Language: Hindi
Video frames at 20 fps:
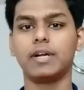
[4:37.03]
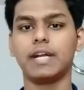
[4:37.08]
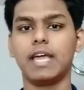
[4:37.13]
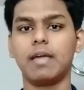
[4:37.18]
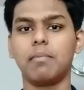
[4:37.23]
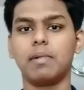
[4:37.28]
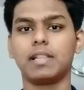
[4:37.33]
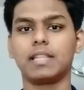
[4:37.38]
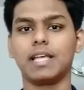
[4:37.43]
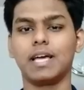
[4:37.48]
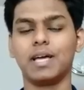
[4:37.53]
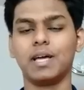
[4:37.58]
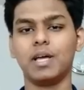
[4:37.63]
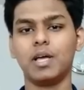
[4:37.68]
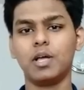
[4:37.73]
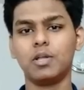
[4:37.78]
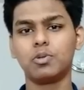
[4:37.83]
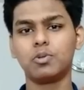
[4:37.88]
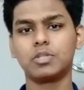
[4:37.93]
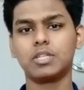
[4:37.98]
नहीं मिलता है
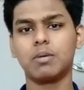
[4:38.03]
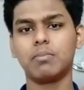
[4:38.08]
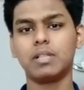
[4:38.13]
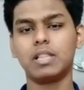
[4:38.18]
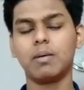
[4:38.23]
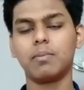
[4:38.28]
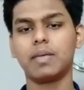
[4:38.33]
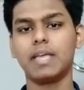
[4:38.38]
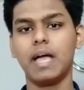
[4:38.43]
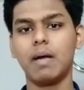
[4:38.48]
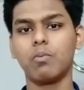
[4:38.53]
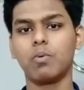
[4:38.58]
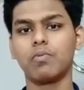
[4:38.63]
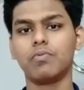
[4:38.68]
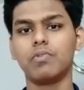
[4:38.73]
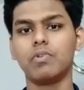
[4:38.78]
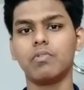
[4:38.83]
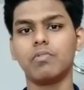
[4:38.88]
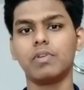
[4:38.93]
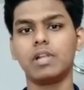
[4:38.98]
तो इसका मतलब क्या आपको
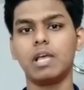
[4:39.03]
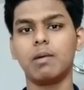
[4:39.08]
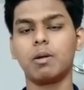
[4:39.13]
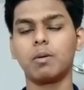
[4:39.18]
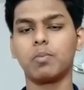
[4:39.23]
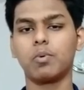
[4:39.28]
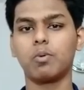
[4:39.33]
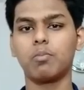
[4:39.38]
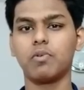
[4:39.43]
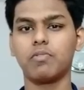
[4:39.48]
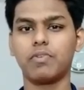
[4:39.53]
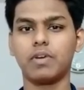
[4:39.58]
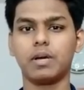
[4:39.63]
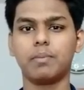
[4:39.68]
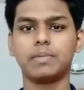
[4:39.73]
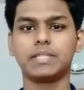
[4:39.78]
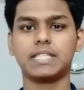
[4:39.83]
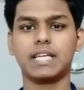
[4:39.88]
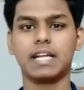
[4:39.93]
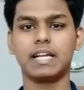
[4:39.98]
वीवो इलेवन प्रो में फिंगर
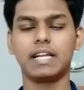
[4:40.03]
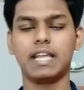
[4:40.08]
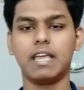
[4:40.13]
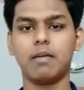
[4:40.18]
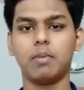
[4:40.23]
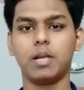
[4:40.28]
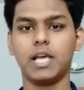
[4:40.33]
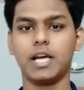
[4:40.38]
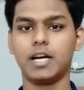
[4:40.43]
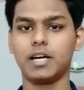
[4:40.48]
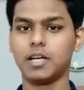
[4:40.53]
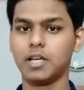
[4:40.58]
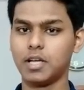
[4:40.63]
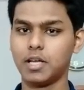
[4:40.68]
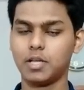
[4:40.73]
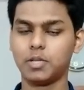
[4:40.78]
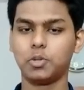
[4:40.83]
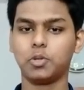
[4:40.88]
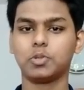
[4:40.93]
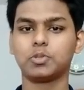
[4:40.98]
पे स्कैनर नहीं मिलेगा
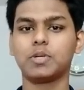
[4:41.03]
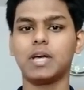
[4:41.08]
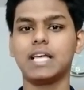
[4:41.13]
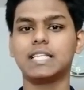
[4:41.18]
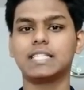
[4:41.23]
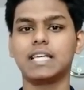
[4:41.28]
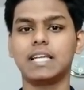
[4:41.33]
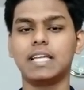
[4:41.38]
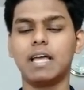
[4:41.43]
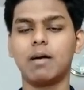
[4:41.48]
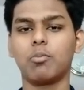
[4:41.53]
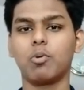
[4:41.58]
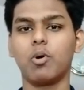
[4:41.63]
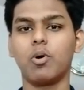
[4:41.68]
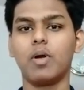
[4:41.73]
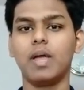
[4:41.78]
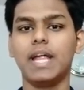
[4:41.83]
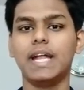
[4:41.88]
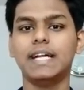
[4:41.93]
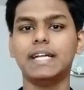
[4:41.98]
दोस्तों ऐसा नहीं आपको
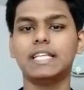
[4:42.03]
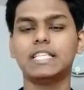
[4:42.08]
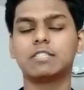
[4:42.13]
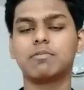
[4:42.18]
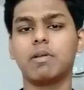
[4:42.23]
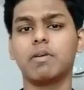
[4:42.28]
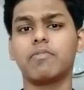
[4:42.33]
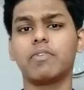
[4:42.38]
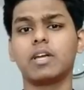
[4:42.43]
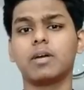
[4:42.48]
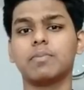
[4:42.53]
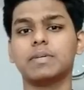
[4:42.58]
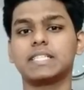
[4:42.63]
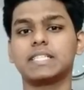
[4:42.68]
इन डिस्प्ले फिंगर पे